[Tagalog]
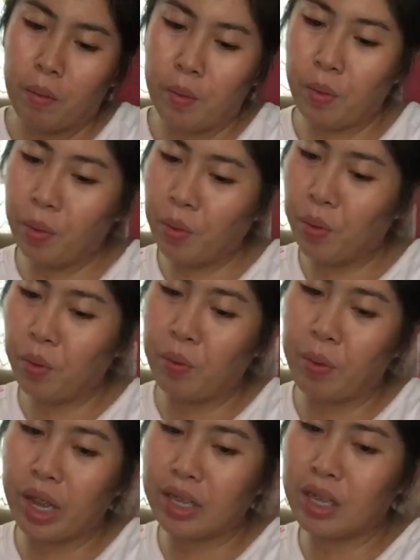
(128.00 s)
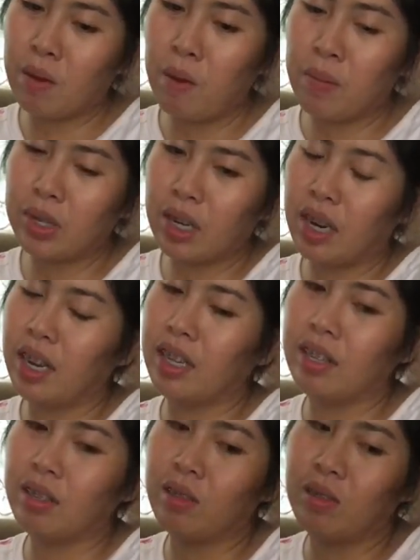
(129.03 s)
Ooh, may kasama pa siyang
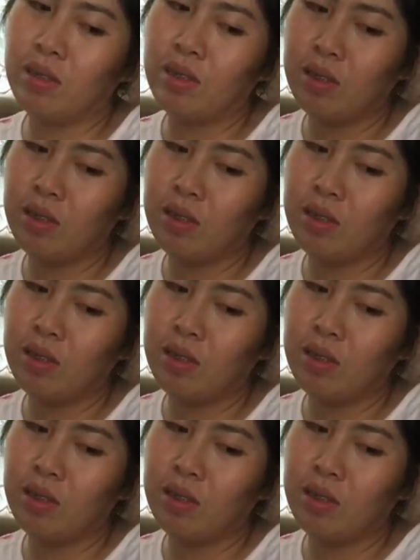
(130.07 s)
ganito.